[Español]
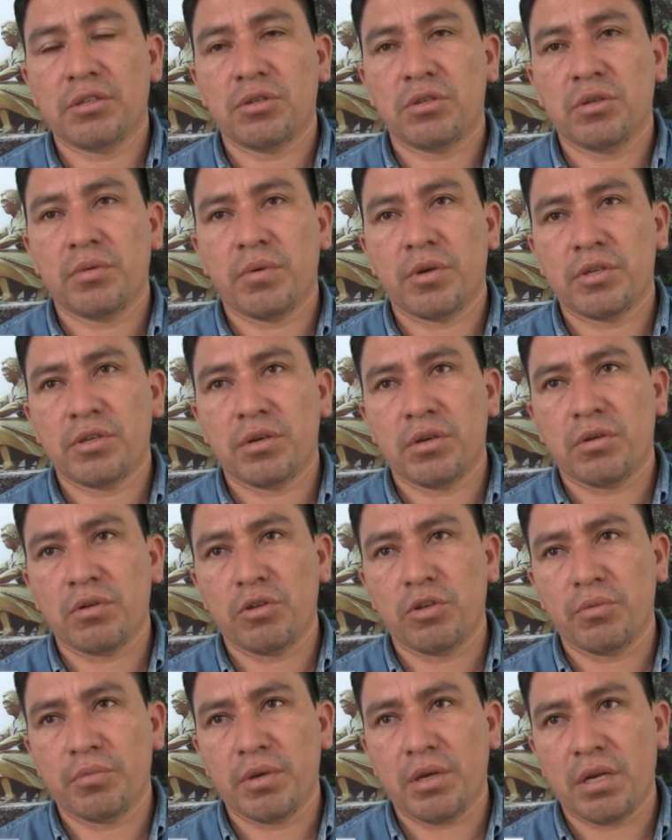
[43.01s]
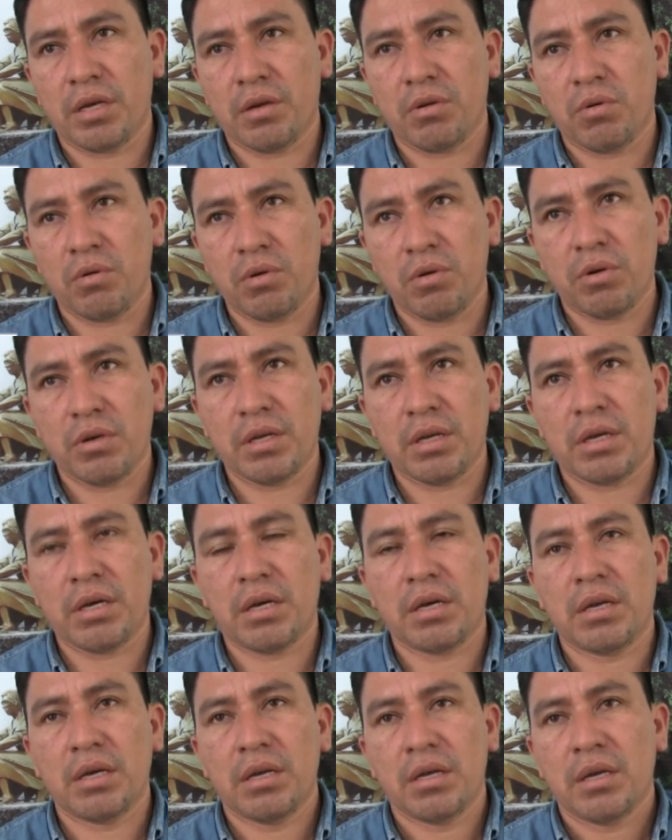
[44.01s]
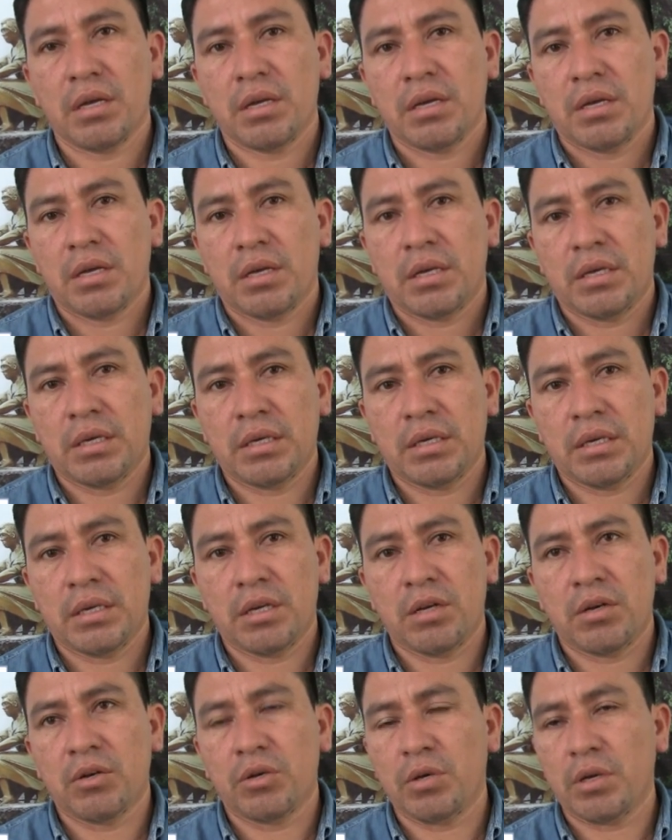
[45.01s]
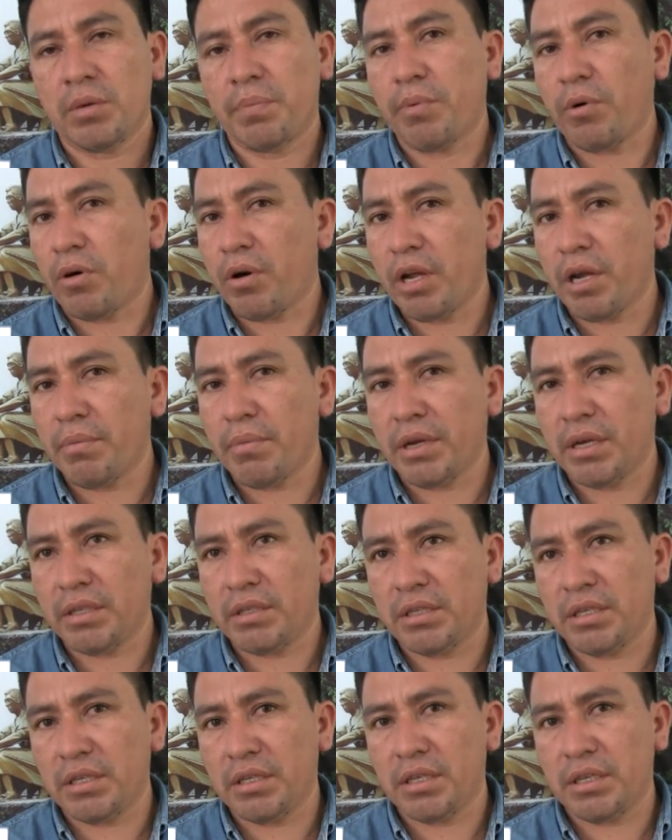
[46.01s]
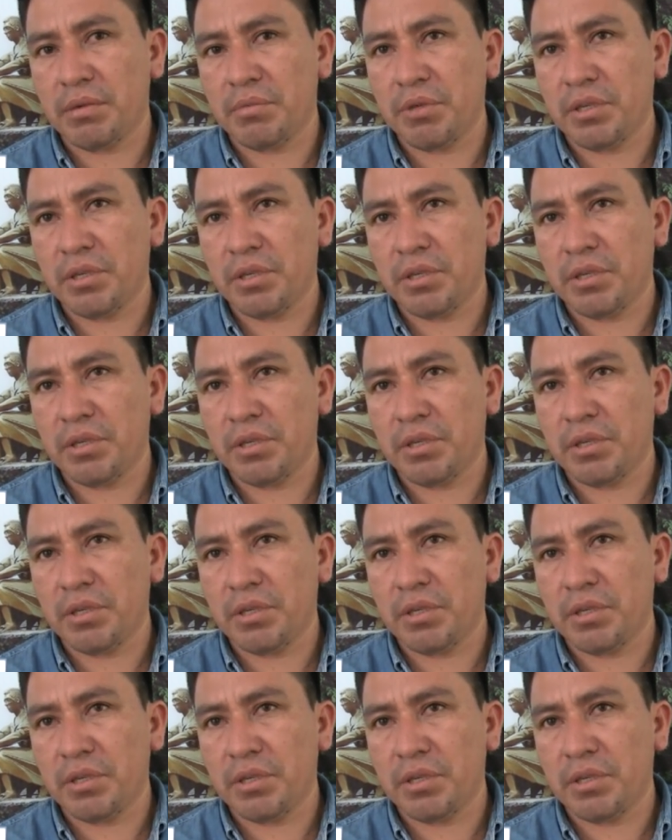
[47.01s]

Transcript: la zonificación económica y ecológica, eh, el programa que tiene el